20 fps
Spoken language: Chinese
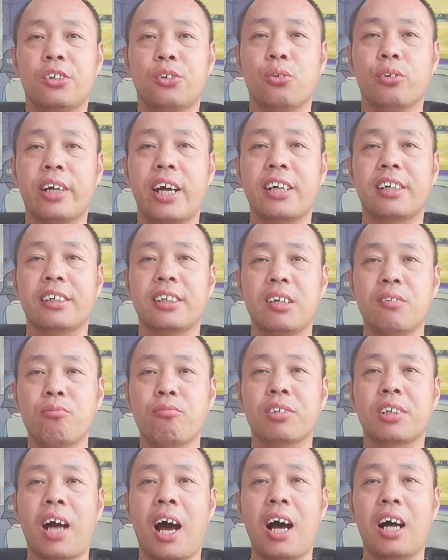从开始的
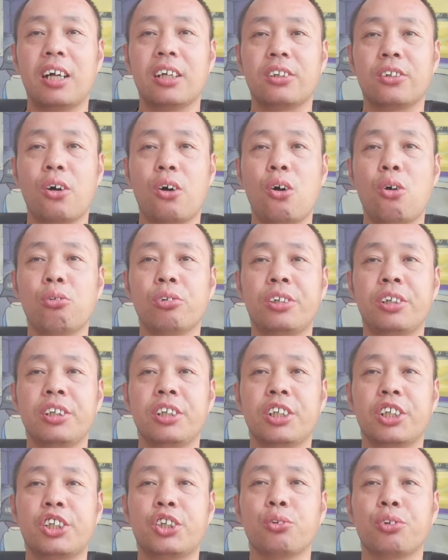误杀到后期
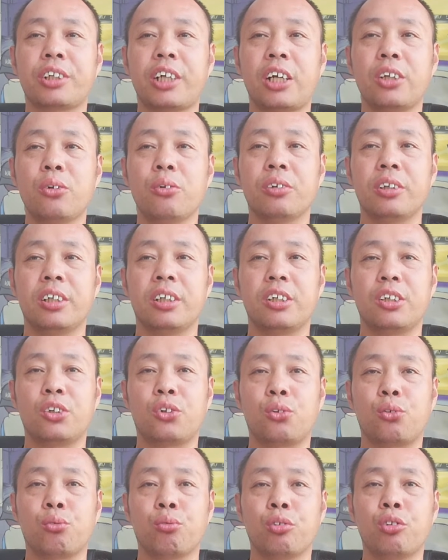的受煽动的
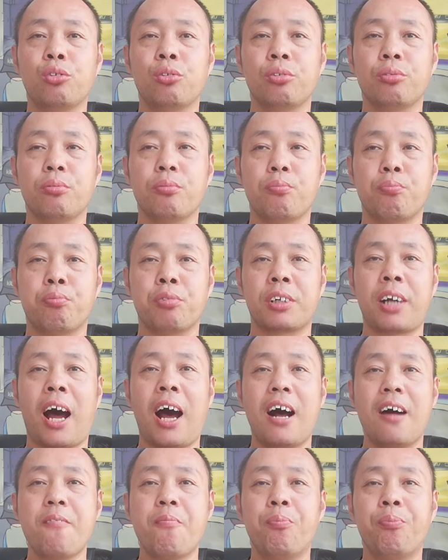主动捕
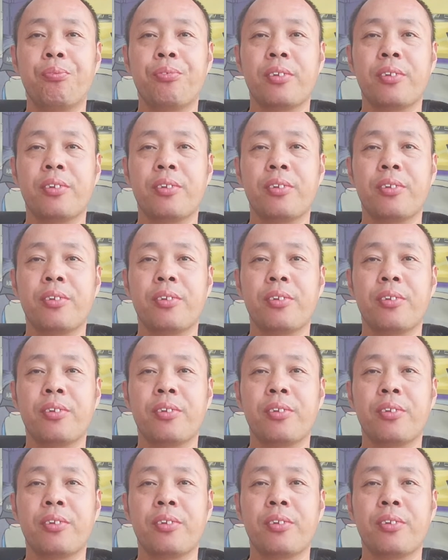杀，